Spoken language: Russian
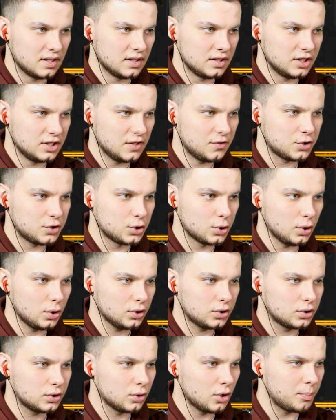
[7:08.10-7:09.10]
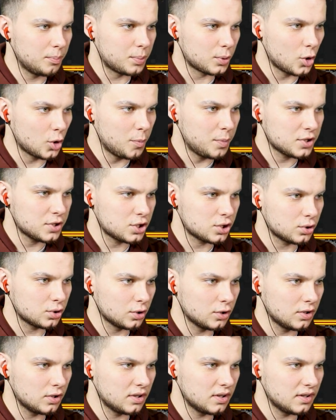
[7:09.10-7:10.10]
Не все то пропасть,
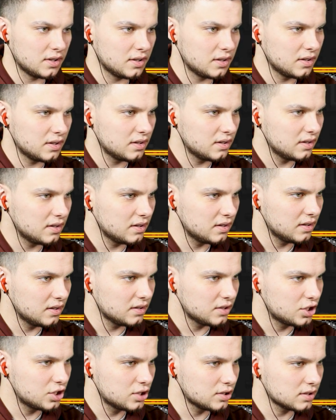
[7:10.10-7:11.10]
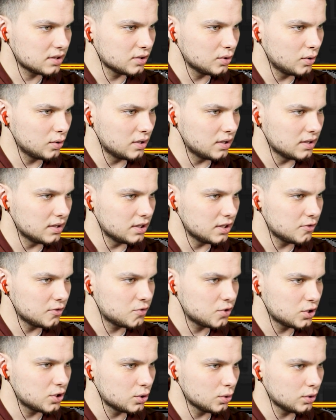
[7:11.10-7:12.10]
что черно, не
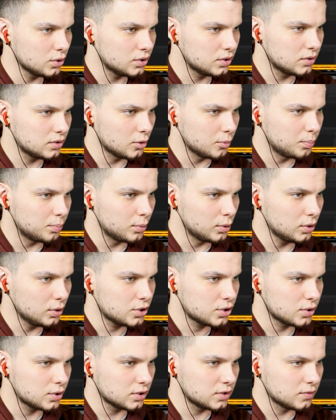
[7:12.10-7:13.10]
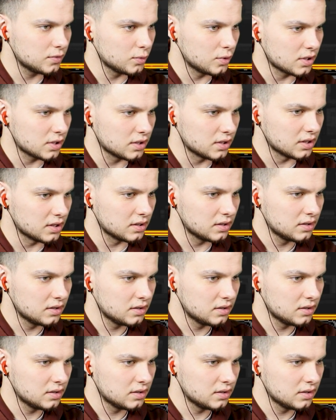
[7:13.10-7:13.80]
все то пол, что твердо.